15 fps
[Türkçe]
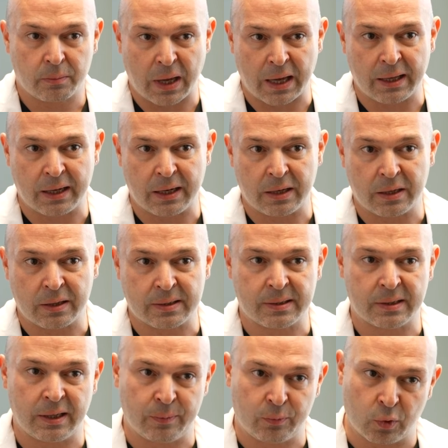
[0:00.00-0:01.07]
belgelerini
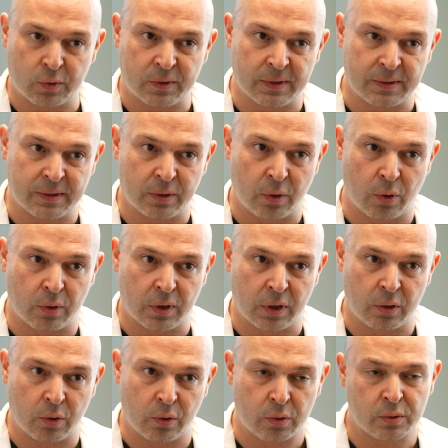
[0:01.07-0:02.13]
hazırlayıp dosyasını
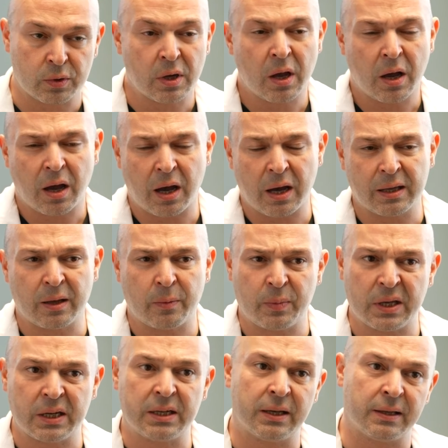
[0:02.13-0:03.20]
gönderiyoruz.
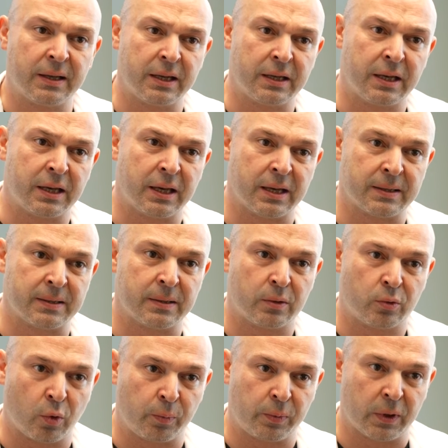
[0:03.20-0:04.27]
Ayda bir ya da iki kez
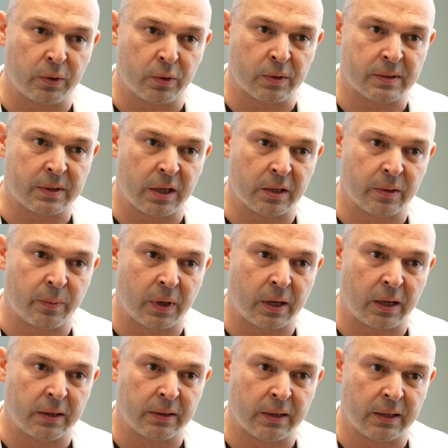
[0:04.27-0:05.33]
toplanıyor Sağlık
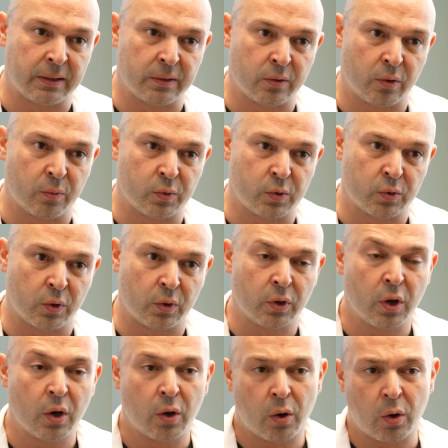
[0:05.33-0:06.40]
Bakanlığı Etik Komisyon.
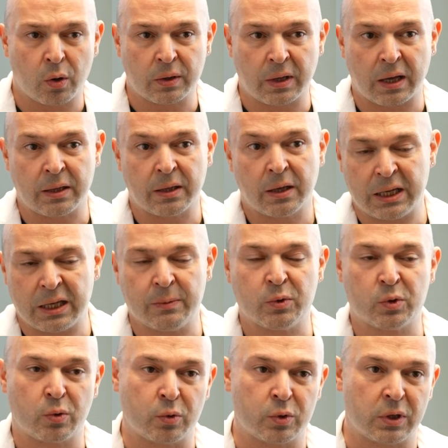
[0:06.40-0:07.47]
Oradan iyi
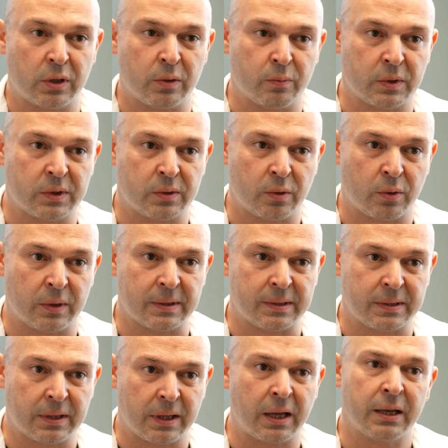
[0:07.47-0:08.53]
bir sonuç alınması
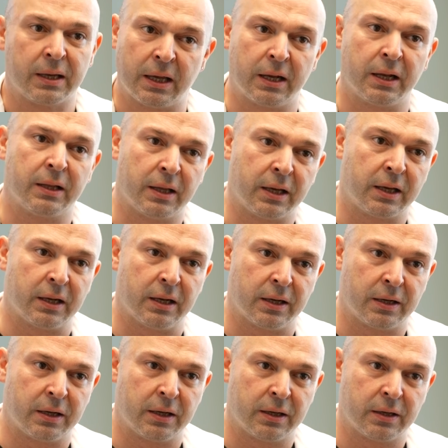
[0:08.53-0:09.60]
sonrasında yine
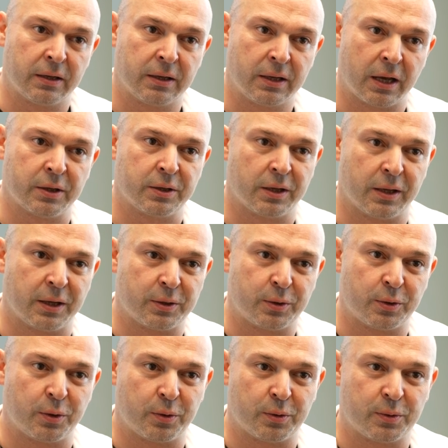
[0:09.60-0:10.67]
nakillerini
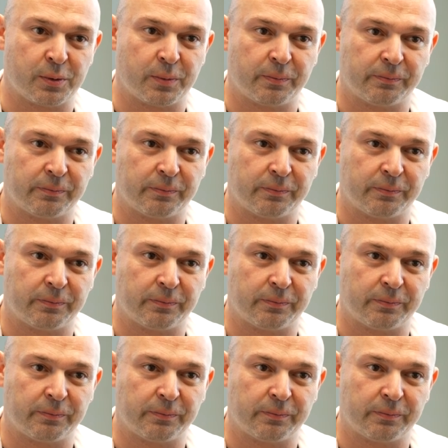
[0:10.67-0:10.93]
gerçekleştiriyoruz.